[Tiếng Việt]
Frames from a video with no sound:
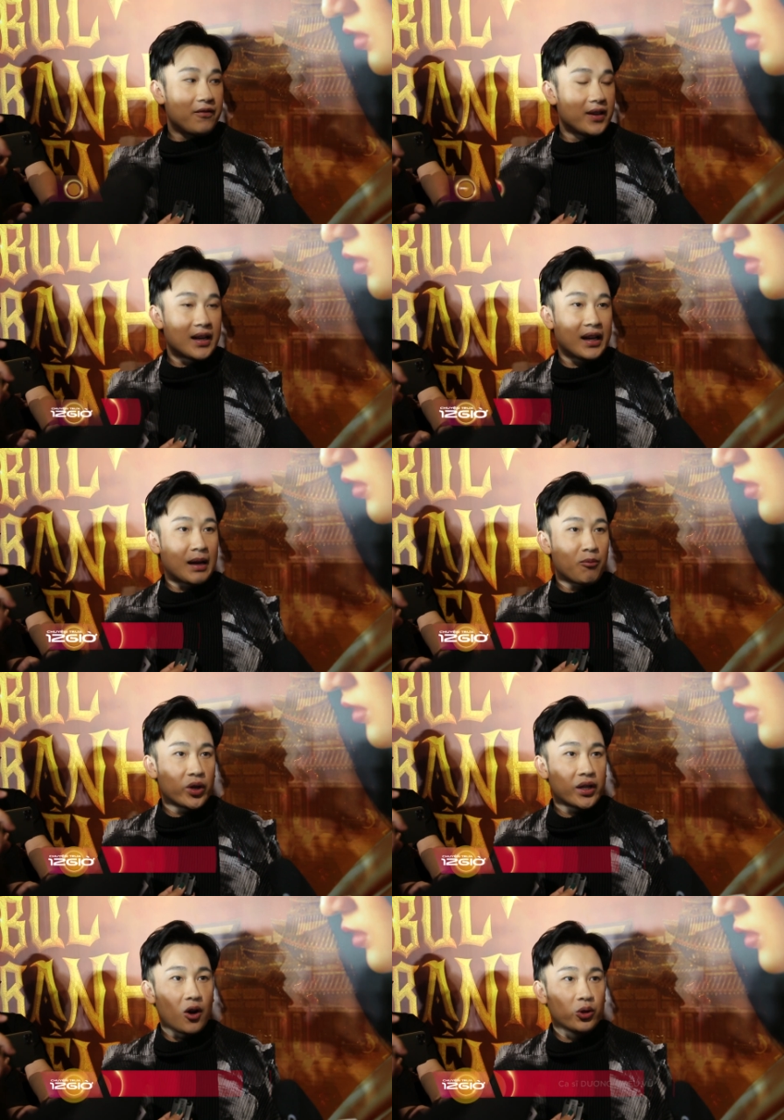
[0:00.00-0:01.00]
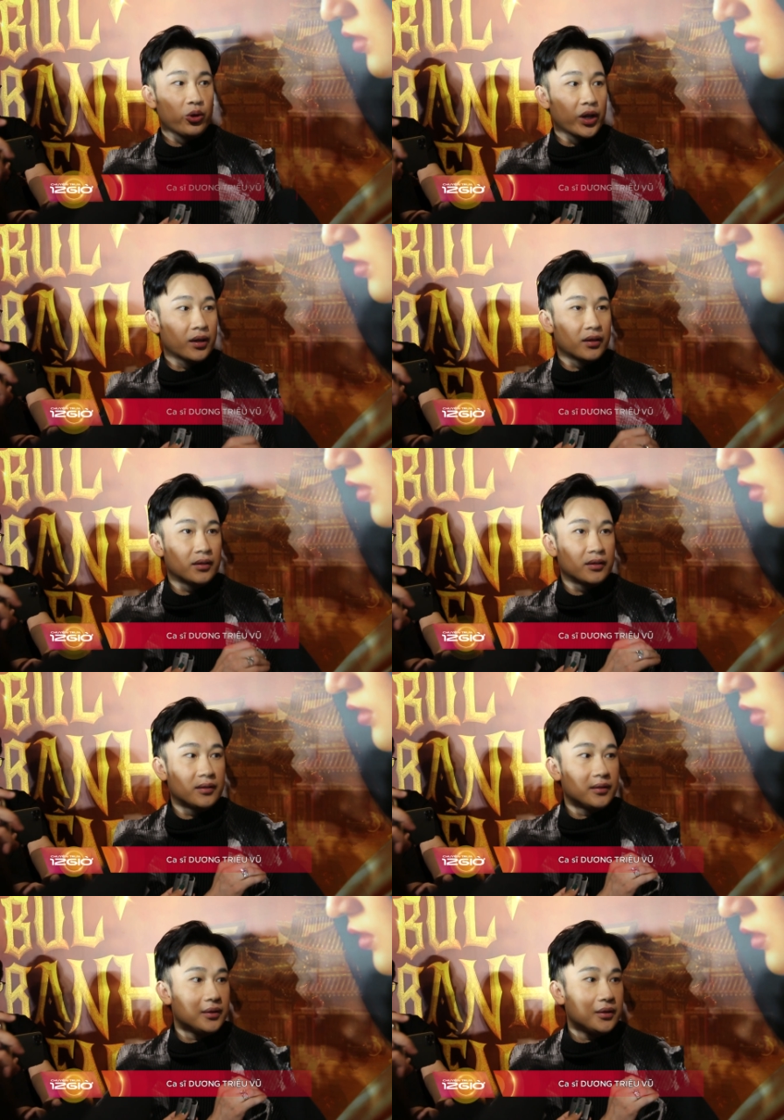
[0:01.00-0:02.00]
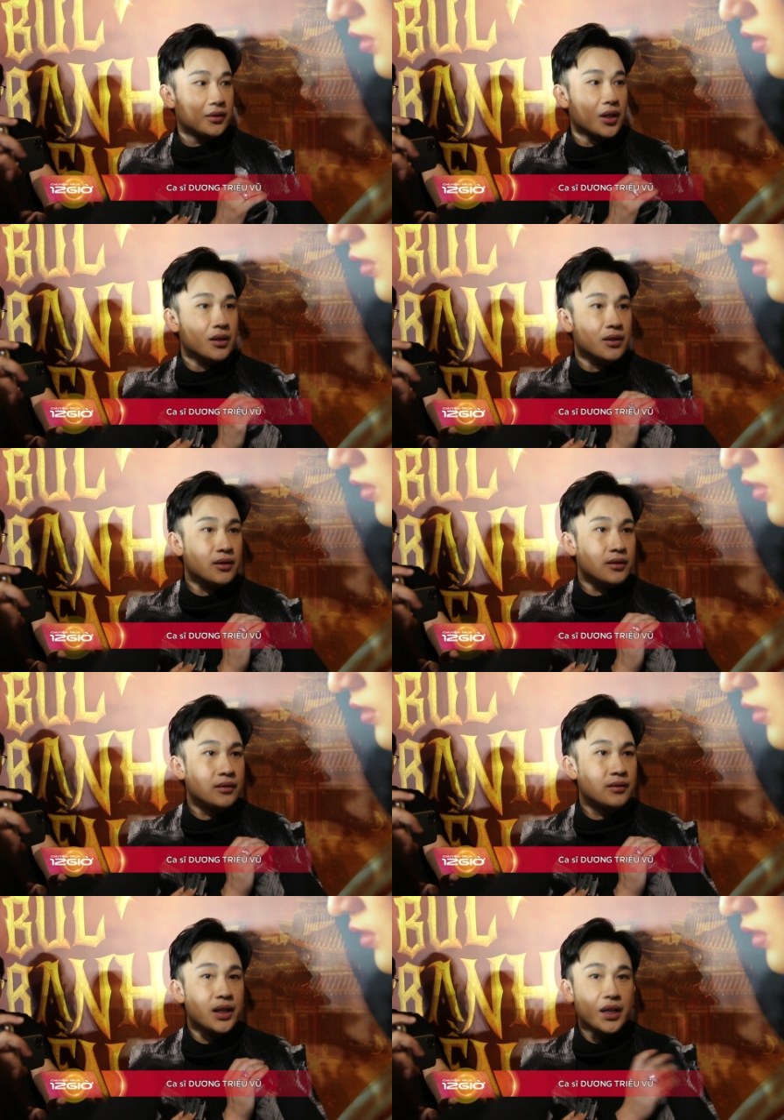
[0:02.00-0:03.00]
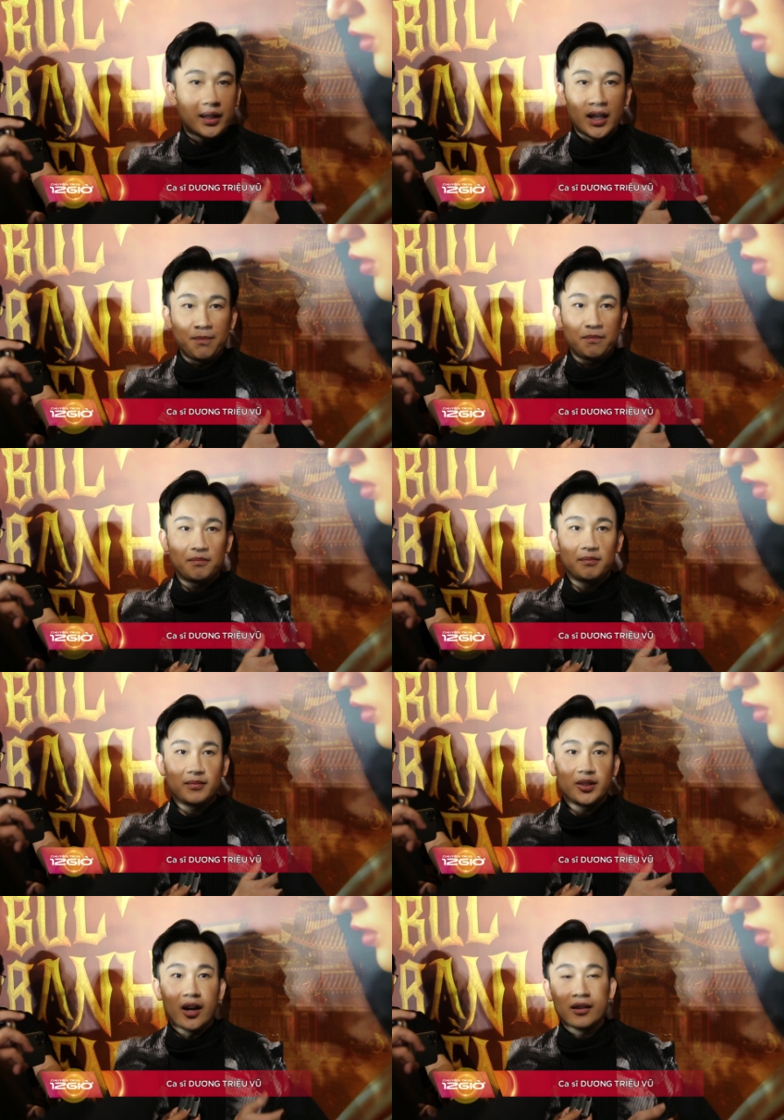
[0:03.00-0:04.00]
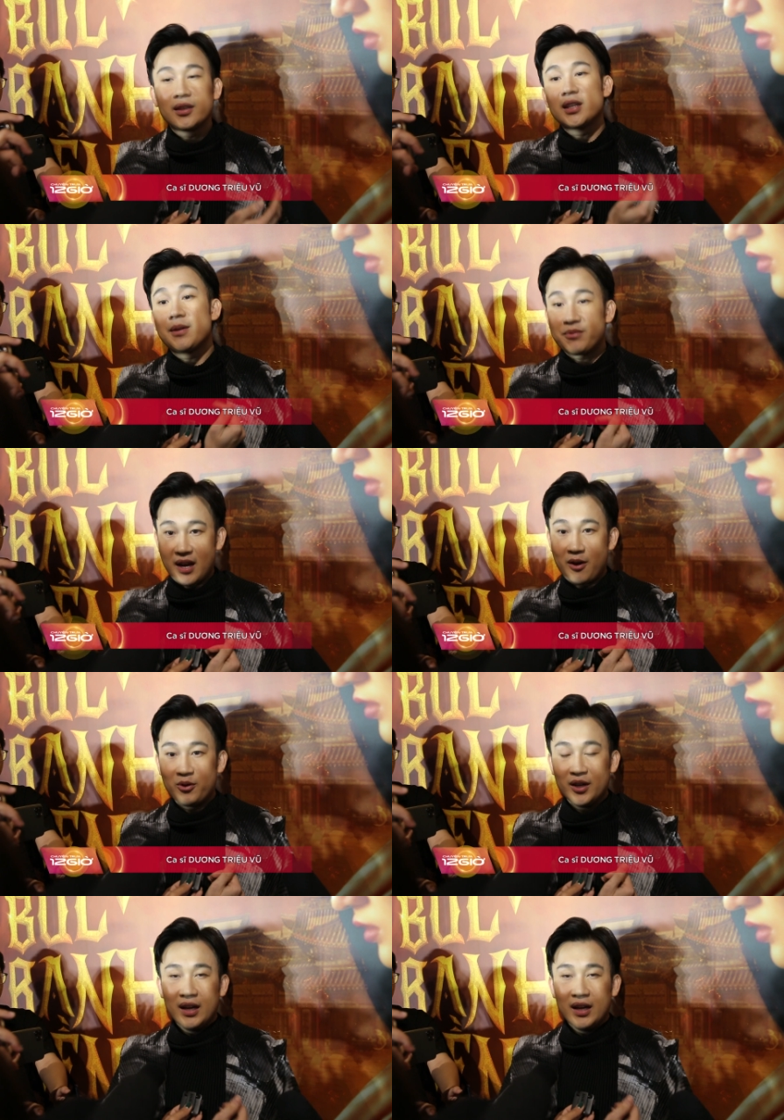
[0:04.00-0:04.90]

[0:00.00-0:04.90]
em vê này là một cái câu chuyện từ tiền kiếp dẫn tới kiếp sau.